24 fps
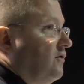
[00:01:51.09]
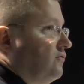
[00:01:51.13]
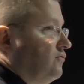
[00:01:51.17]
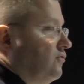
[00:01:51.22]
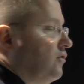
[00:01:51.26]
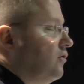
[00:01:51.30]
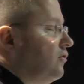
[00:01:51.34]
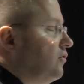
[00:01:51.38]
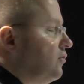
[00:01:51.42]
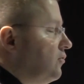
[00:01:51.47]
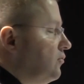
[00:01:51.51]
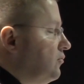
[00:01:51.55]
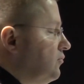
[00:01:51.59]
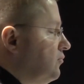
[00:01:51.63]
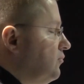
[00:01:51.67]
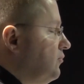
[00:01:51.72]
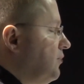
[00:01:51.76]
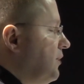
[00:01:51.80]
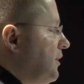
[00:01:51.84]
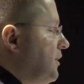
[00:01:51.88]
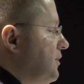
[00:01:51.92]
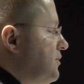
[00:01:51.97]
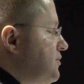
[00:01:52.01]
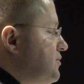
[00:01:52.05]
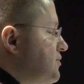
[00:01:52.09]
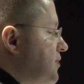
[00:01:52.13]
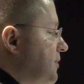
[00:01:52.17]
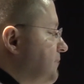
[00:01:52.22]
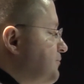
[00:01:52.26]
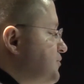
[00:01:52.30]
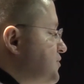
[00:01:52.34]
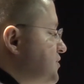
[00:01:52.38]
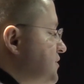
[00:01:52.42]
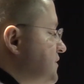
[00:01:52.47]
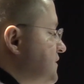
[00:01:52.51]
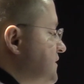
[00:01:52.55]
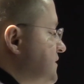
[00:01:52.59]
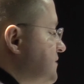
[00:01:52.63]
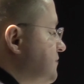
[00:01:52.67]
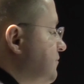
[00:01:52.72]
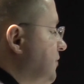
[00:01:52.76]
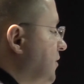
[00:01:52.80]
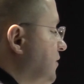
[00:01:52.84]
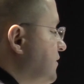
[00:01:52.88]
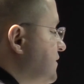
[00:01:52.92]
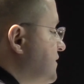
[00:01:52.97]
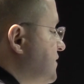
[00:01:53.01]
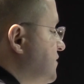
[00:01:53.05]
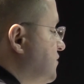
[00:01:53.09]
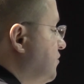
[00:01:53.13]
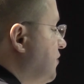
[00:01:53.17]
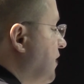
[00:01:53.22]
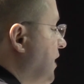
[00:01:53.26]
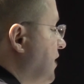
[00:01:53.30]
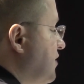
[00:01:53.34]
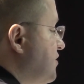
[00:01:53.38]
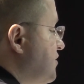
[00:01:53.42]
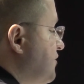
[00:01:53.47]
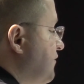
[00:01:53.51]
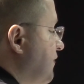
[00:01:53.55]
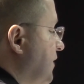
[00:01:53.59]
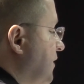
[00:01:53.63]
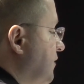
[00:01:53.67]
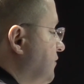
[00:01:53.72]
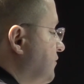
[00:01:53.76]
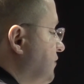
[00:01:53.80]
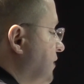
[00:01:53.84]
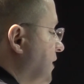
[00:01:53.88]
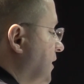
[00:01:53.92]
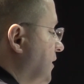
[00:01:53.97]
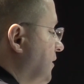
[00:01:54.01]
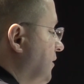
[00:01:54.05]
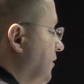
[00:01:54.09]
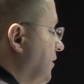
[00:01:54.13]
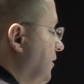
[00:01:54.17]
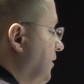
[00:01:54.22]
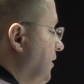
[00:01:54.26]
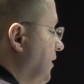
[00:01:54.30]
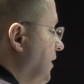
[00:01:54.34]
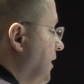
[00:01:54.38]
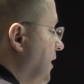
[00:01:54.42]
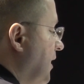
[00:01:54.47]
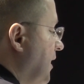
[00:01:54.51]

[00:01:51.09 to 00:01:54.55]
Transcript: dokonuje się przez moc Ducha Świętego.